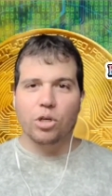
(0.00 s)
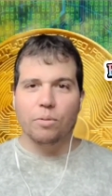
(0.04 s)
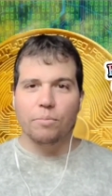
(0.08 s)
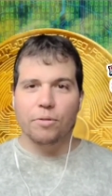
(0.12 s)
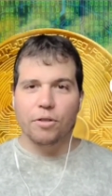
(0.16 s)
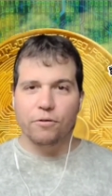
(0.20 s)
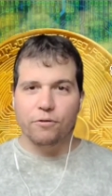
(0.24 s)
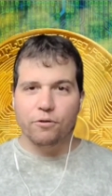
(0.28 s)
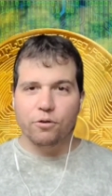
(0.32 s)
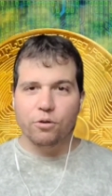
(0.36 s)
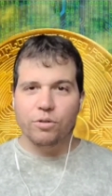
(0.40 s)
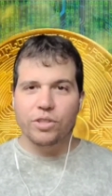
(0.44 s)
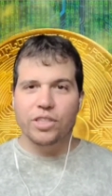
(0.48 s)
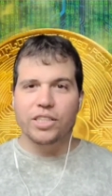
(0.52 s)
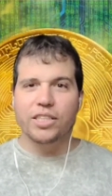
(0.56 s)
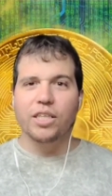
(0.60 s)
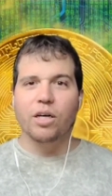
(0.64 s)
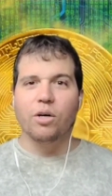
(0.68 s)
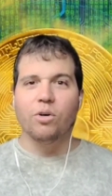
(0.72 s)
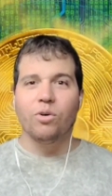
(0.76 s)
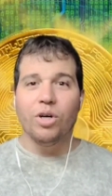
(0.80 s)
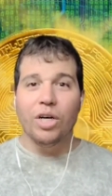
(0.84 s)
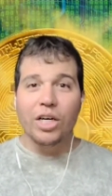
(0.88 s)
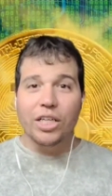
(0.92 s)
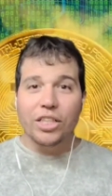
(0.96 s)
sobre
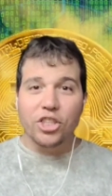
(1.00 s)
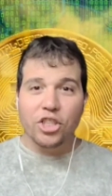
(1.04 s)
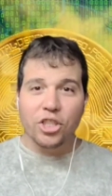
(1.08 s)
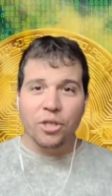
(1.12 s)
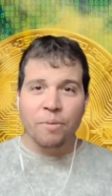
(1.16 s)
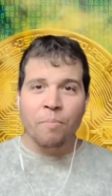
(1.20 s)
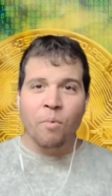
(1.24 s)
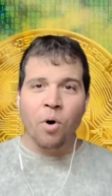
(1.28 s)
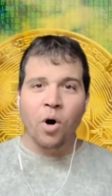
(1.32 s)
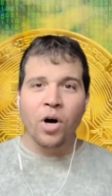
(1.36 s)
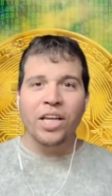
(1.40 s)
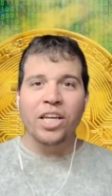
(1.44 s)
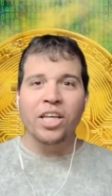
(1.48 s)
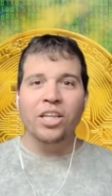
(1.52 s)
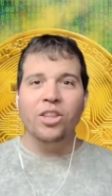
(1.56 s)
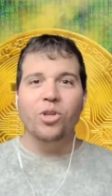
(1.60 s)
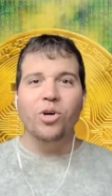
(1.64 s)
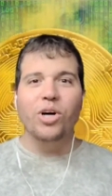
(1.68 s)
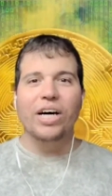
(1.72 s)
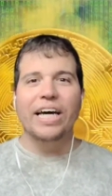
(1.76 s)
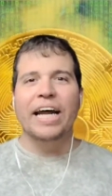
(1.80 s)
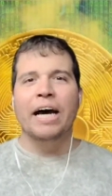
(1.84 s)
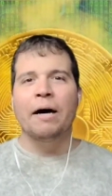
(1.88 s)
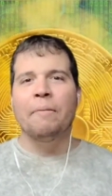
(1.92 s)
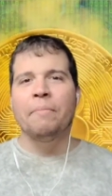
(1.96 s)
função de
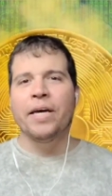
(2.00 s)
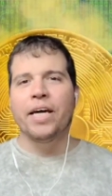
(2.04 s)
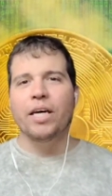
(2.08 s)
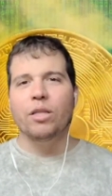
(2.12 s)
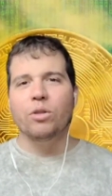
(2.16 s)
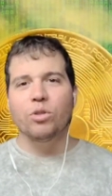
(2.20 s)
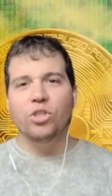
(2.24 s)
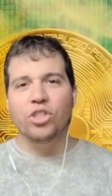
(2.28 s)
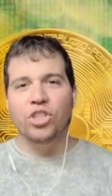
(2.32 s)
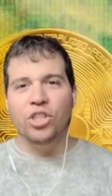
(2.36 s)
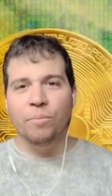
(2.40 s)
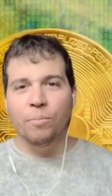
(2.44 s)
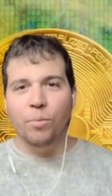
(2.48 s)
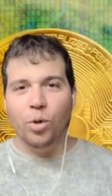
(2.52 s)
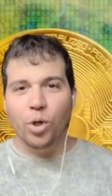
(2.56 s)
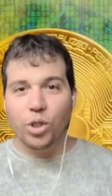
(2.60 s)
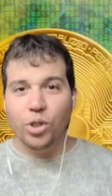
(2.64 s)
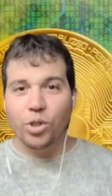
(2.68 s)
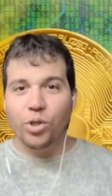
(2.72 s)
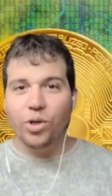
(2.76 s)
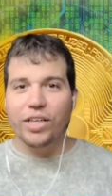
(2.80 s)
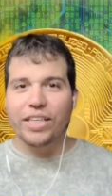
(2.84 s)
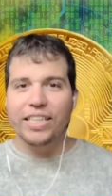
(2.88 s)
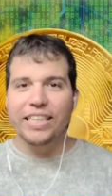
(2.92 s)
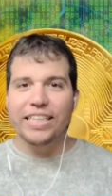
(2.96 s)
monitoramento de
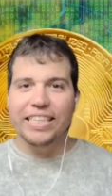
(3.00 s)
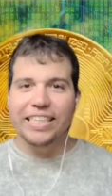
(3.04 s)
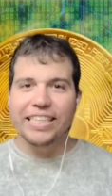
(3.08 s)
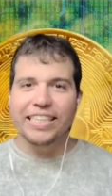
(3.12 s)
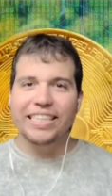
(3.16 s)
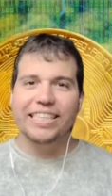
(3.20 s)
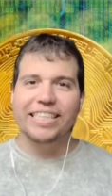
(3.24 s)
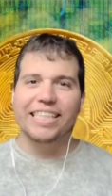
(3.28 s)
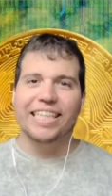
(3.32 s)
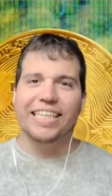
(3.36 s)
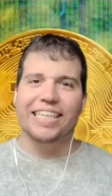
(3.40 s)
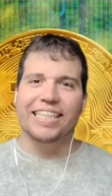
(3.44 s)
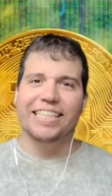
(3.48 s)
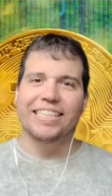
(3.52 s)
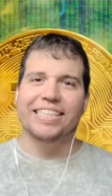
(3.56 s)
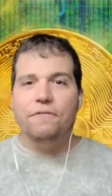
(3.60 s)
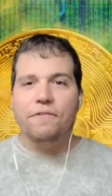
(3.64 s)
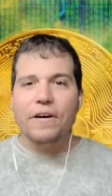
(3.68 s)
motorista.